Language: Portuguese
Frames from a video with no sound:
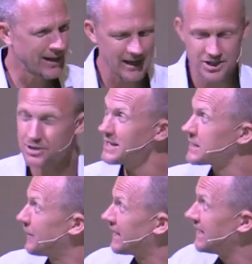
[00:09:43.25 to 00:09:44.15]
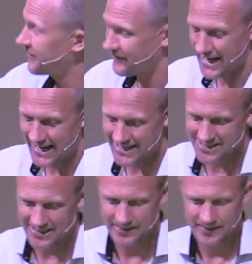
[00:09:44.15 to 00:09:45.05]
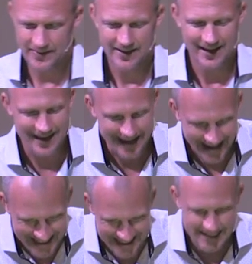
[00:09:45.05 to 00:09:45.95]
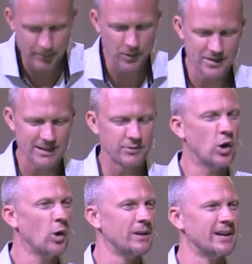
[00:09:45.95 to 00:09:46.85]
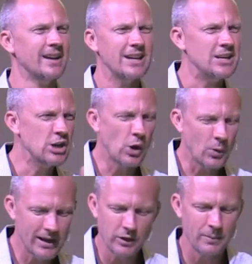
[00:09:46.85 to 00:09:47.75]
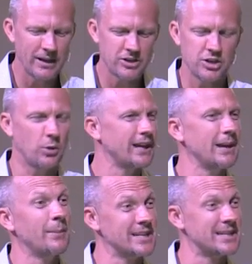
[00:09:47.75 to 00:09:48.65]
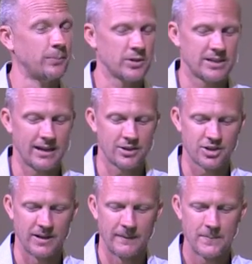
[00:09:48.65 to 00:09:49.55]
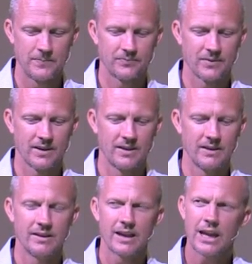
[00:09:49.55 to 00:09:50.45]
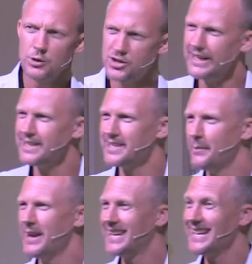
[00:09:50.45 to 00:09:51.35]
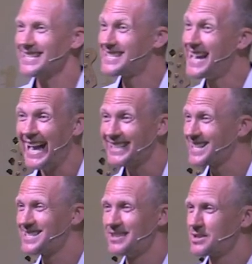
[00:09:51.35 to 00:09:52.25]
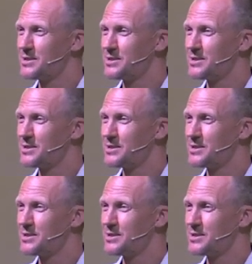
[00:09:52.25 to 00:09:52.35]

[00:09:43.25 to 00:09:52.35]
honesto, essa pequena frase acima do seu nome não é realmente o que é mais importante. Eu diria também que as datas não